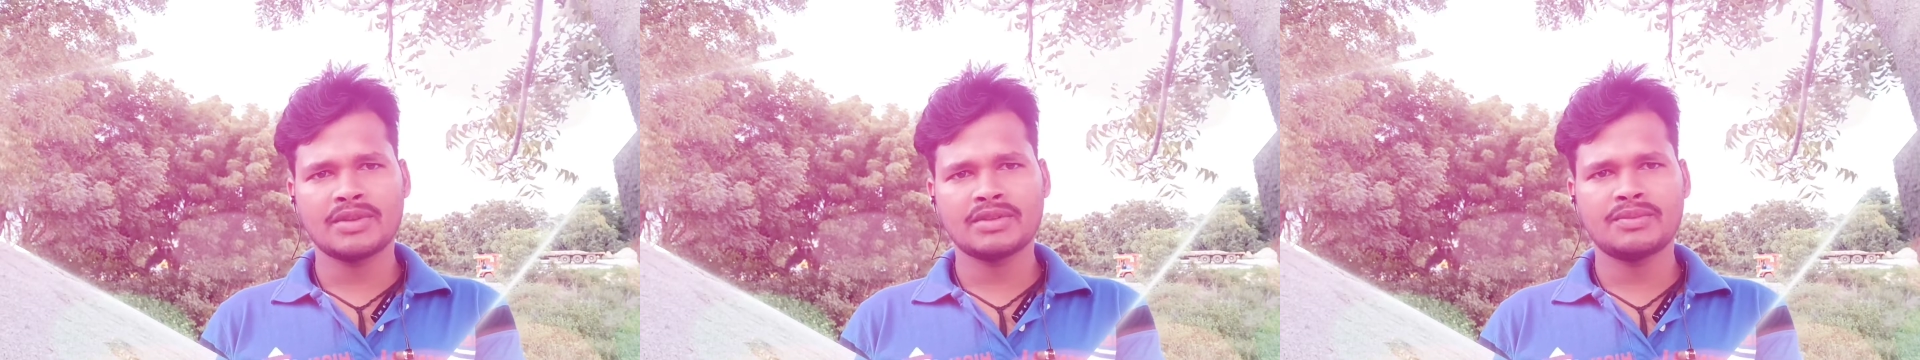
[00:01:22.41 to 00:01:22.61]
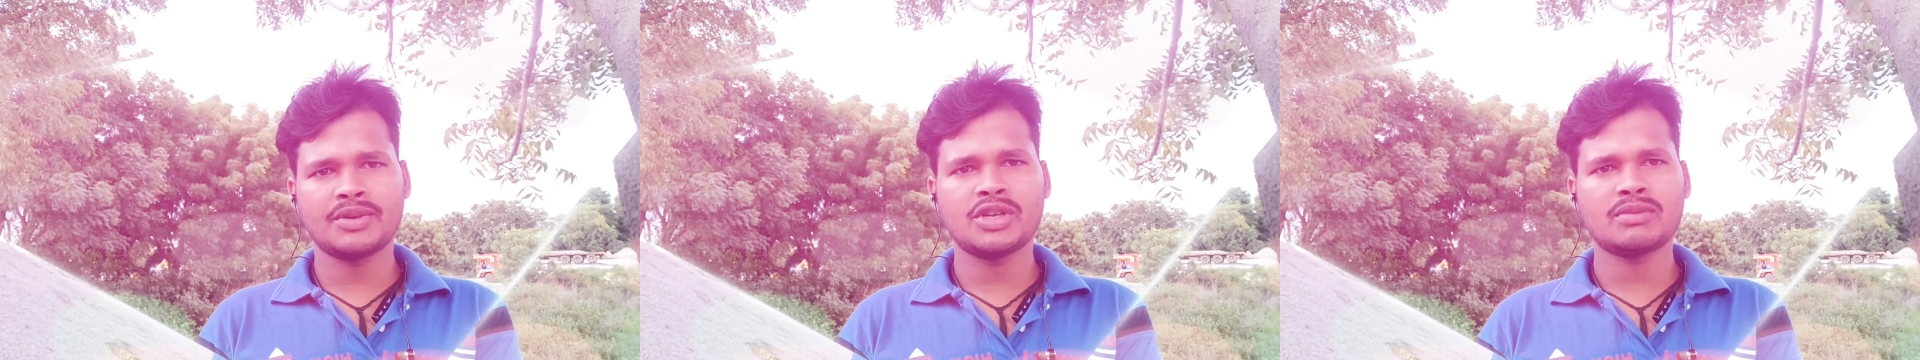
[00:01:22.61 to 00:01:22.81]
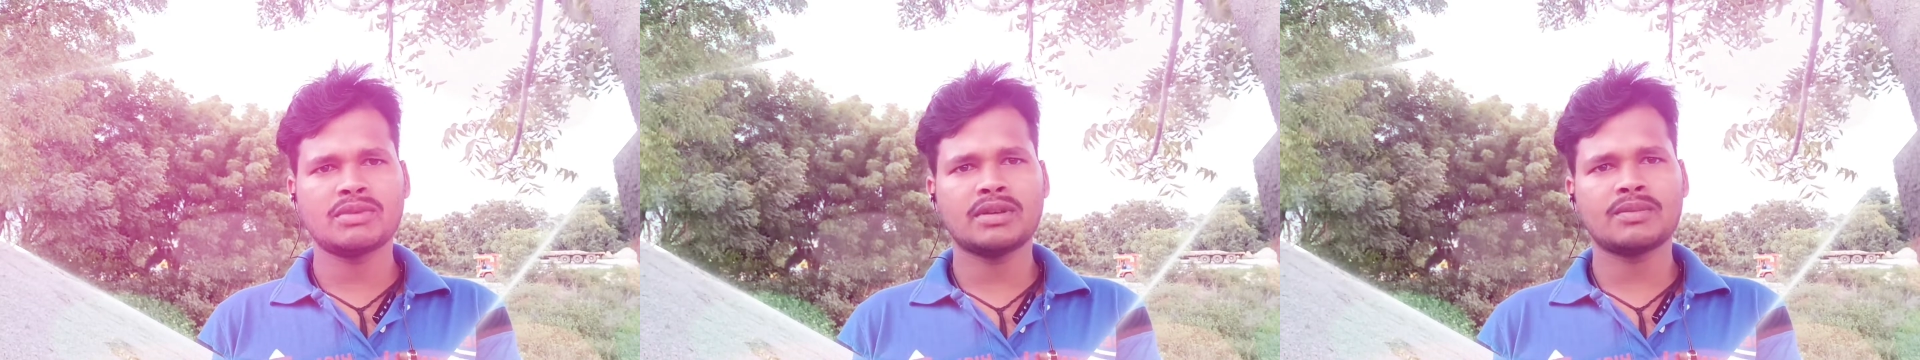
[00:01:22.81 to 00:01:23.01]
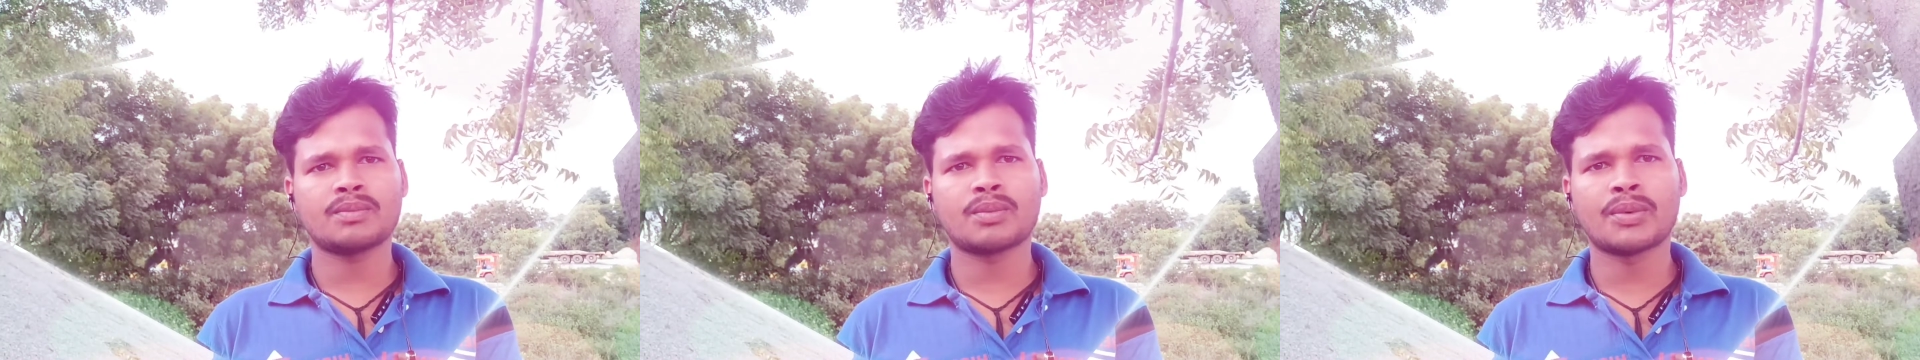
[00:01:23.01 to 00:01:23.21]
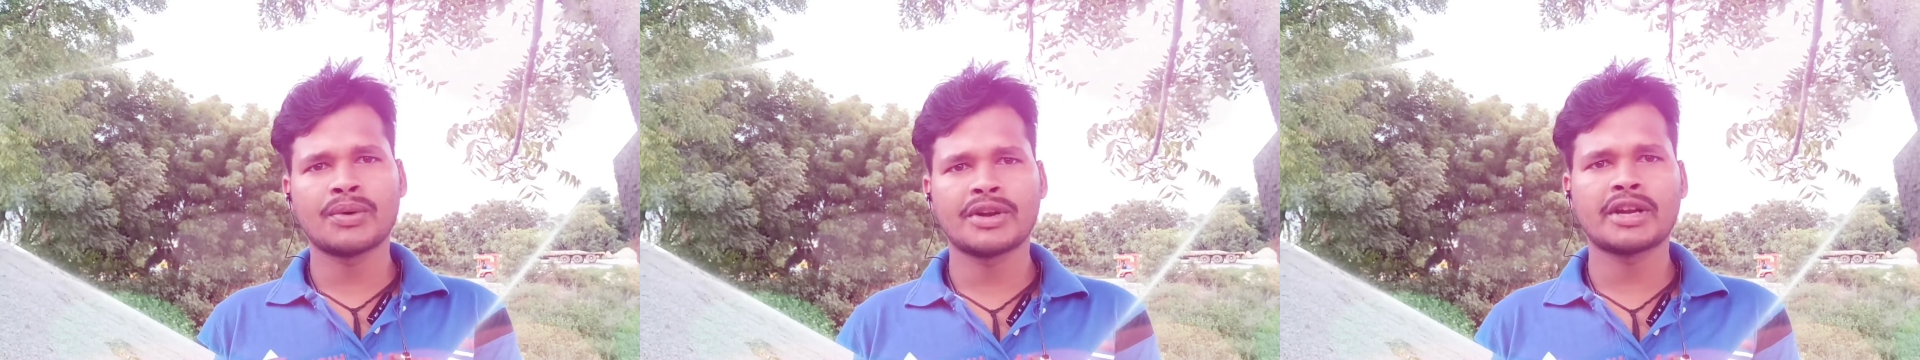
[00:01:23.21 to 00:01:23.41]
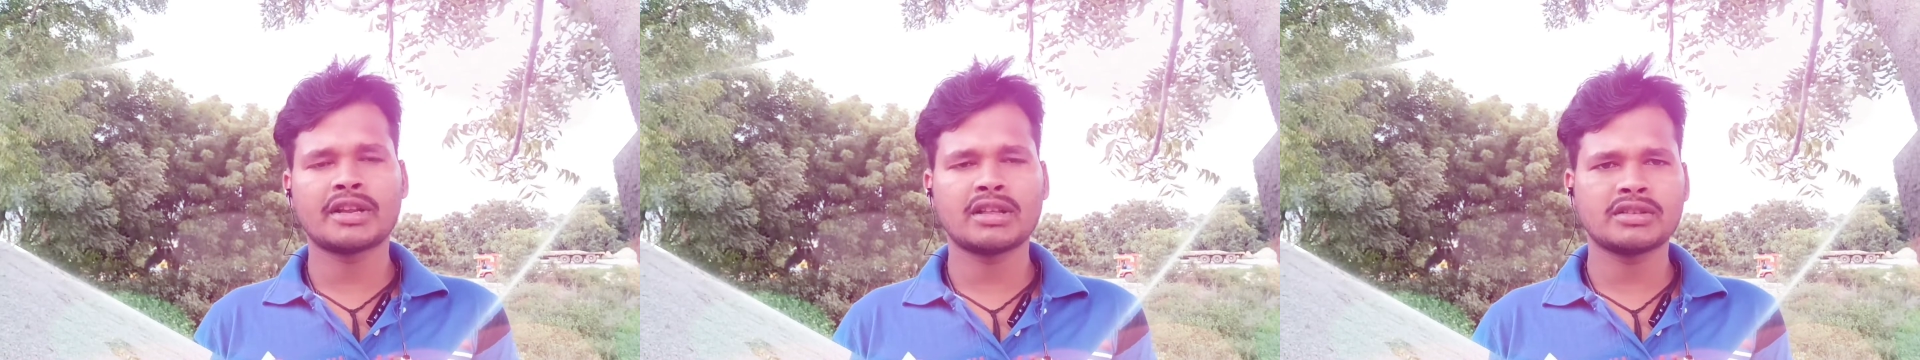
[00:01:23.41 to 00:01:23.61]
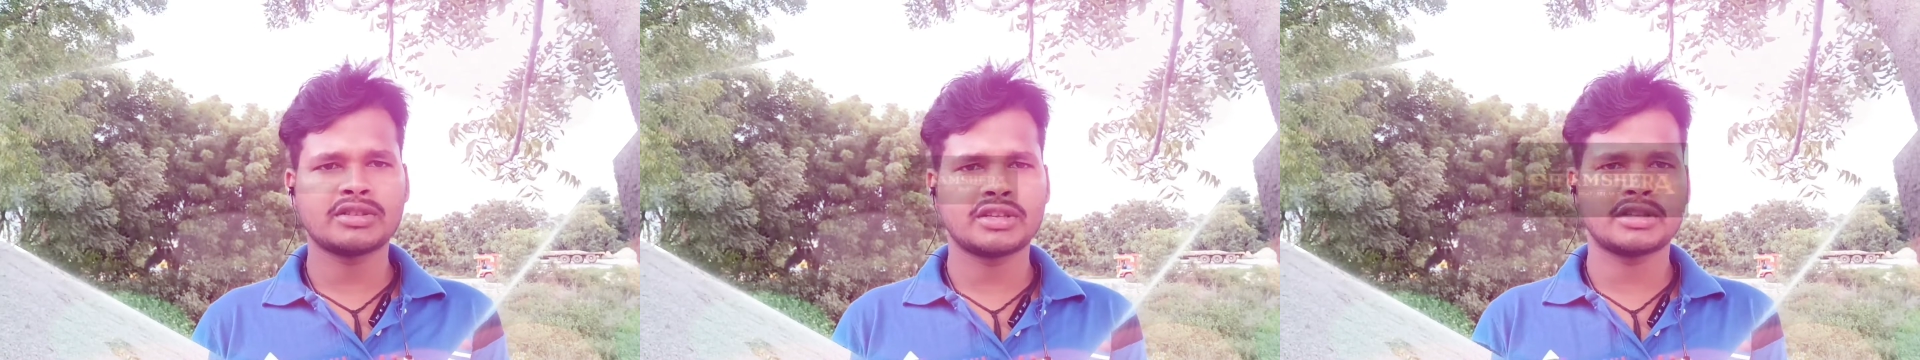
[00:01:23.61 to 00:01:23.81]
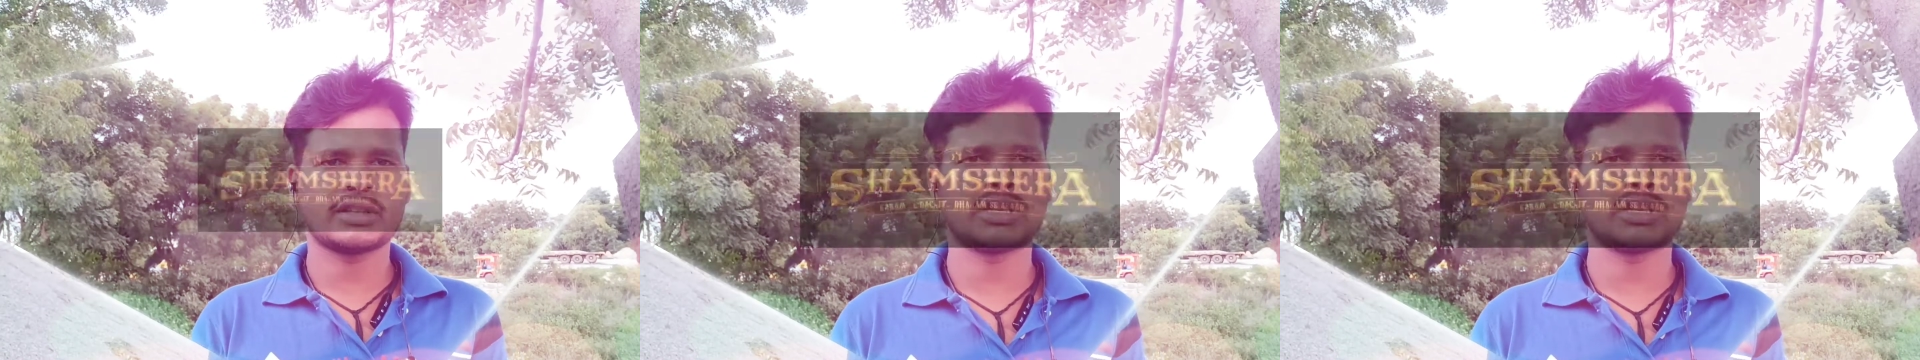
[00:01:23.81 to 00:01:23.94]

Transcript: है कमेंट करके ज़रूर ज़रूर